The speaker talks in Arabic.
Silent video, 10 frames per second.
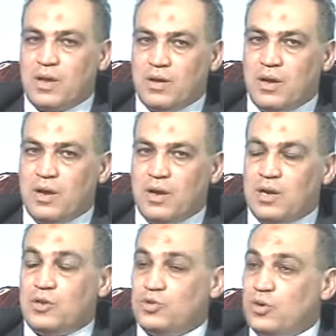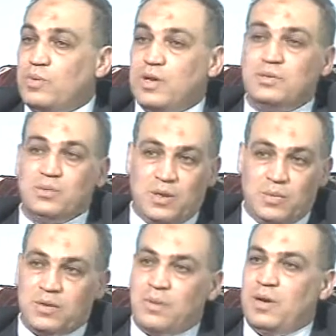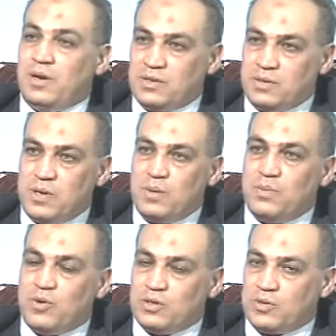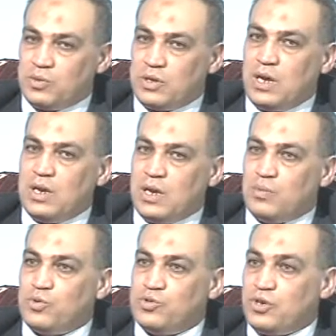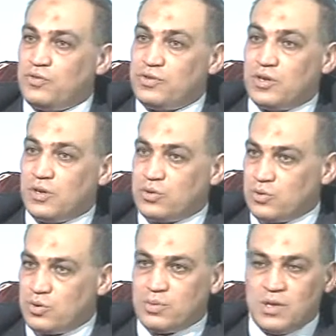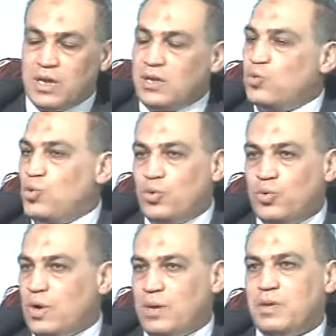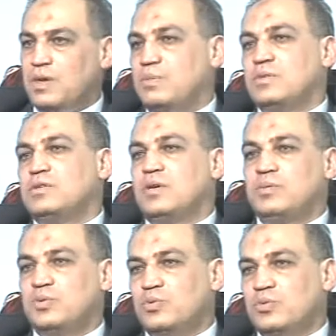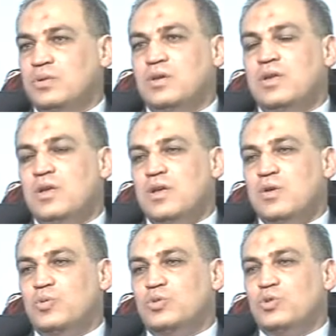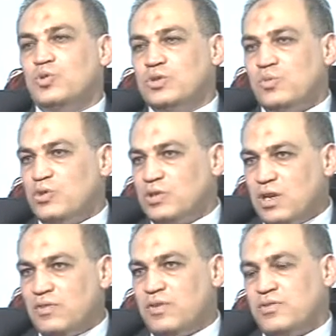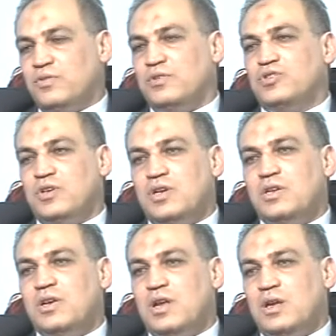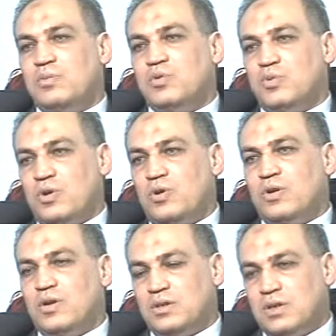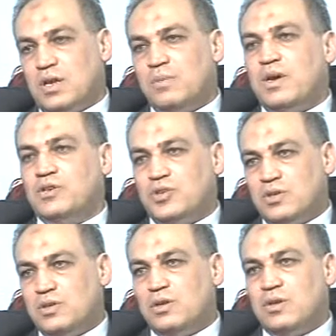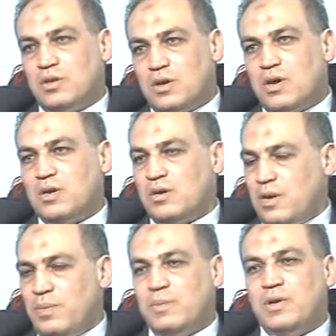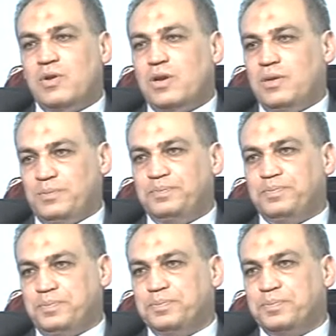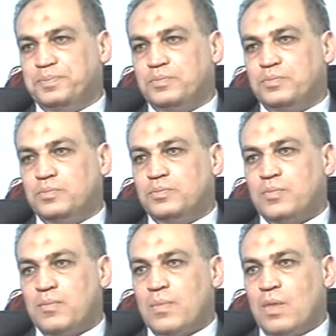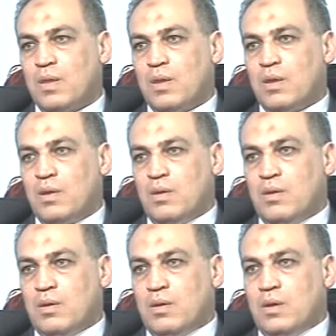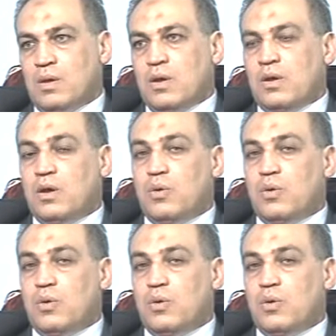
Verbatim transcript: آه, آه، لكن الثقب لازم يتعمل طبعا لازم يعمل موجات صوتيه على القلب وتشاف شكل الثقب ده ايه نوعه وعامل ايه بالظبط والضغوط المختلفه في شرايين القلب وحجرات القلب عشان نقرر يعمل يعني عمليه ولا لا آه. انما الثقب ده برضو آه، قلب مفتوح